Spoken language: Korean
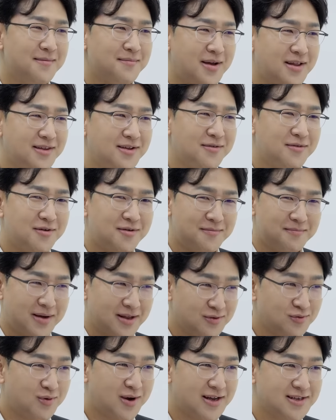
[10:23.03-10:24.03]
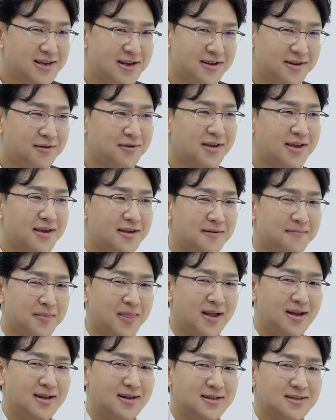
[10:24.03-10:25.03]
받는 거 음. 만족하자 음. 이렇게
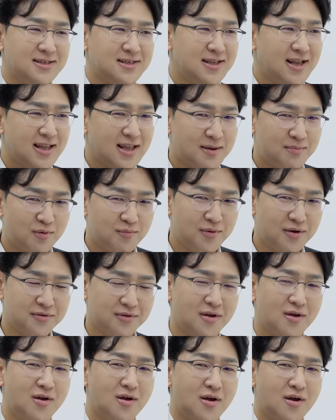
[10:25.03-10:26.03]
지내다 보면